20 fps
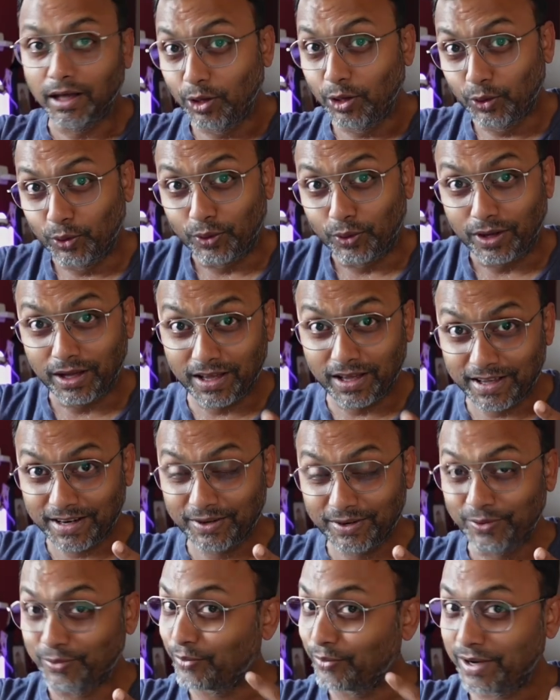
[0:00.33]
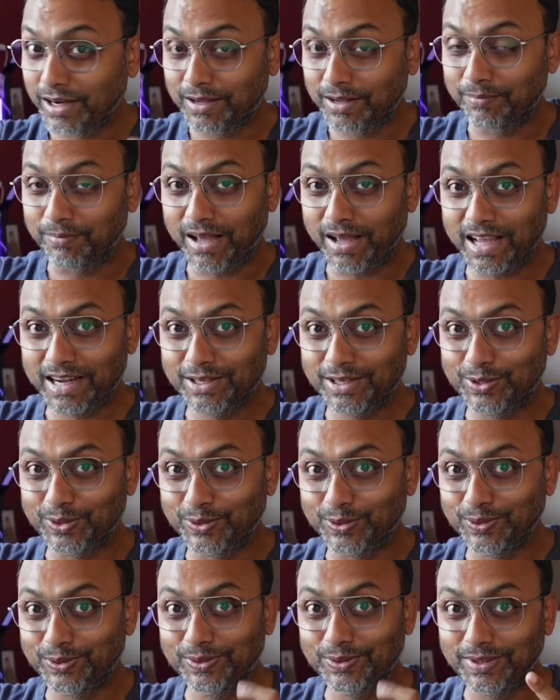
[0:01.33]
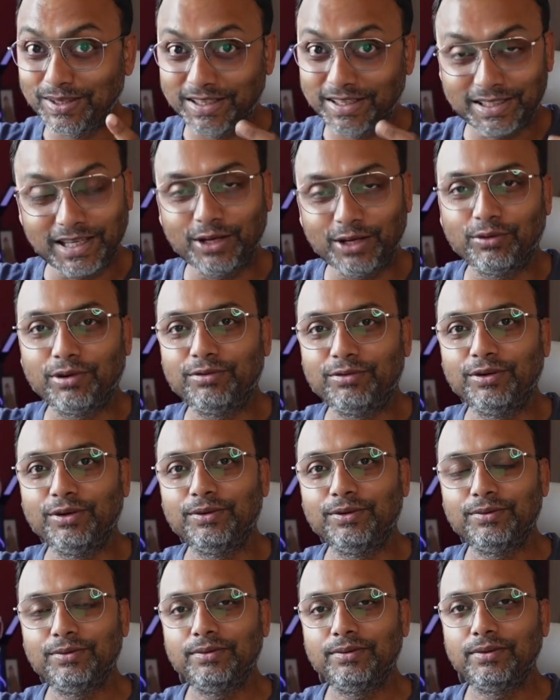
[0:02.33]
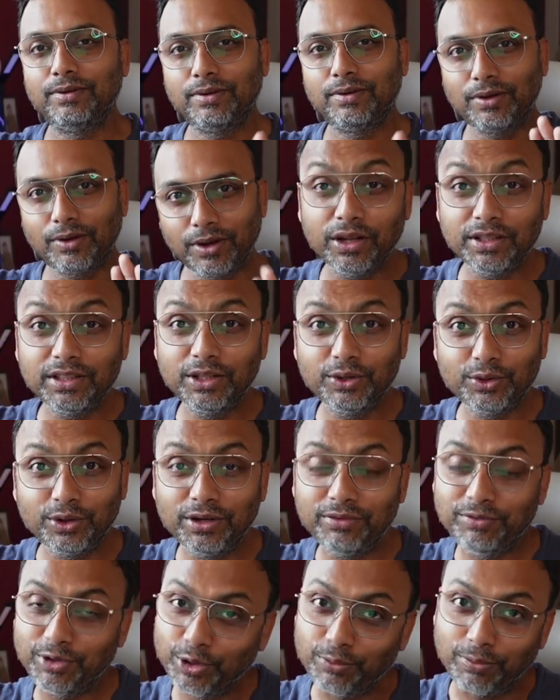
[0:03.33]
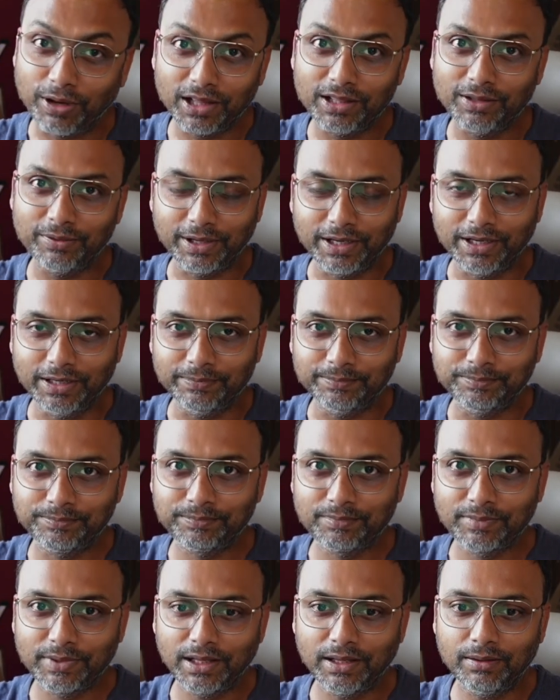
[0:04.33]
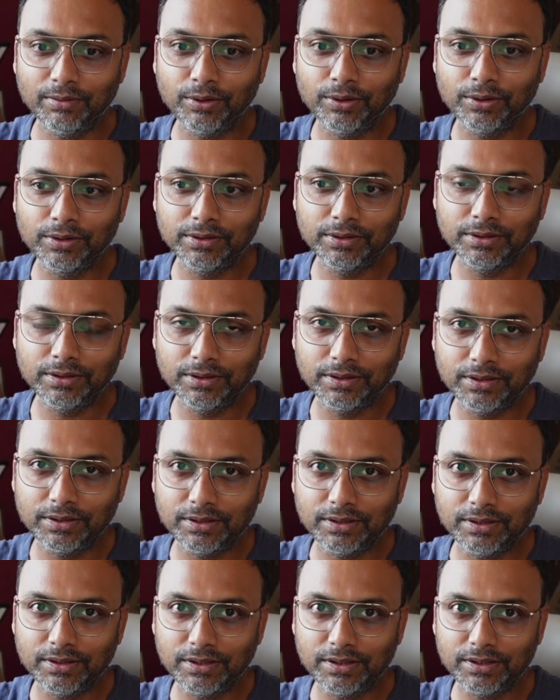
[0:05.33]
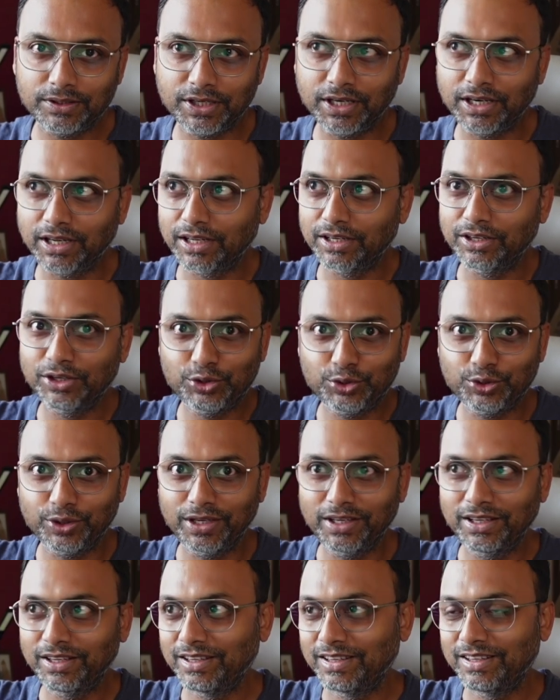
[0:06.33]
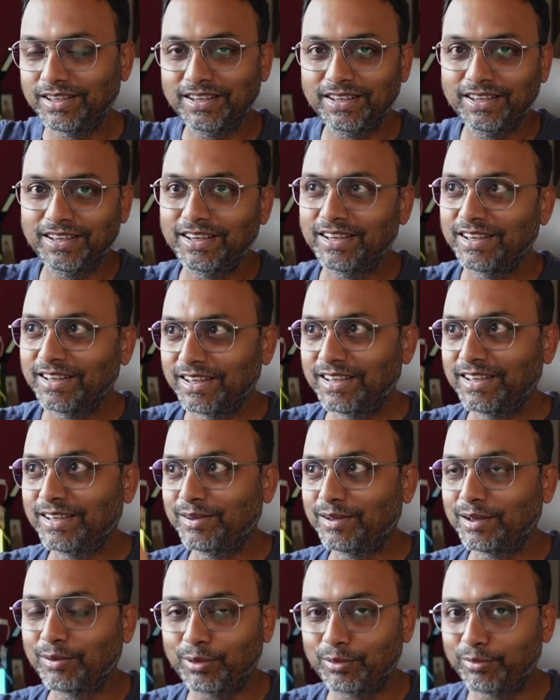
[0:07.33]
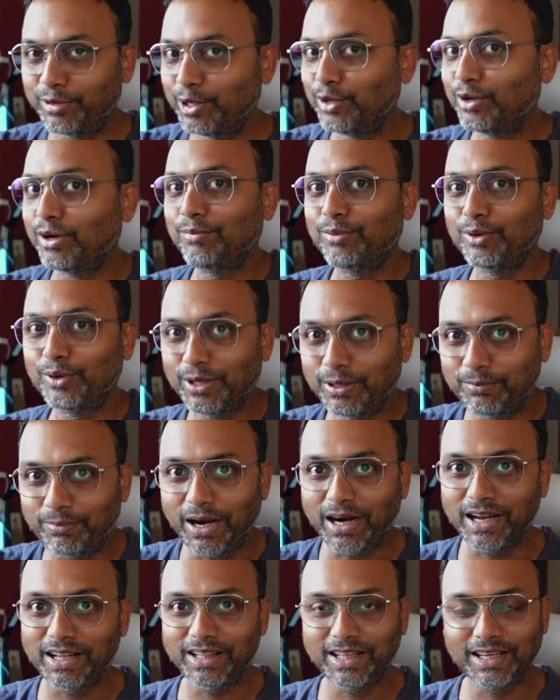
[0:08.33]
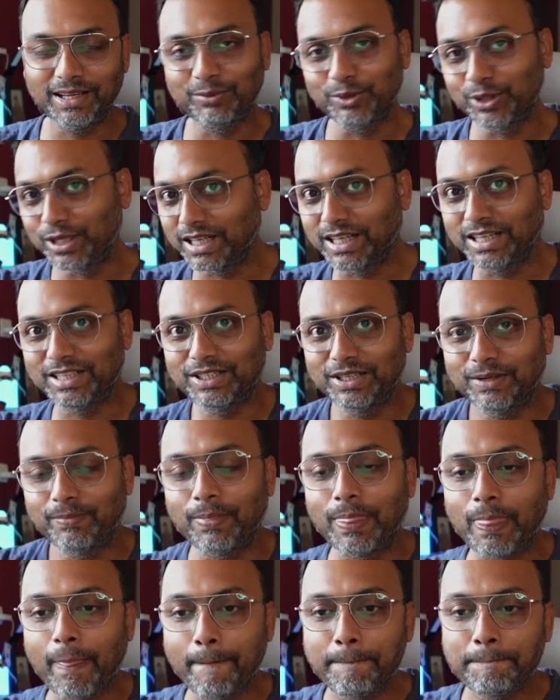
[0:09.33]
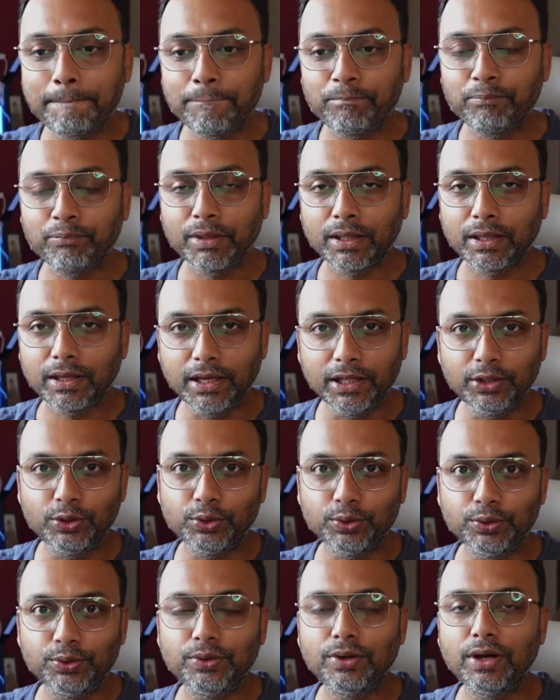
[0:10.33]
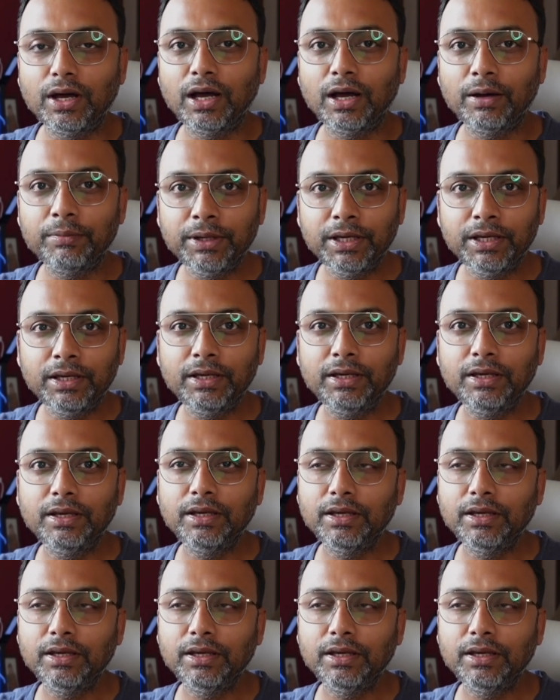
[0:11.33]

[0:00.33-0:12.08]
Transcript: হ্যালো অ্যান্ড ওয়েলকাম ব্যাক টু ডিজাইন ওভার ফ্লো অনেক দিন ধরে আমি ভিডিও বানাতে পারিনি এবং সেটা নিশ্চয়ই আমার ভিডিও আপলোডের প্যাটার্ন থেকে বোঝা যাচ্ছে কিন্তু আমি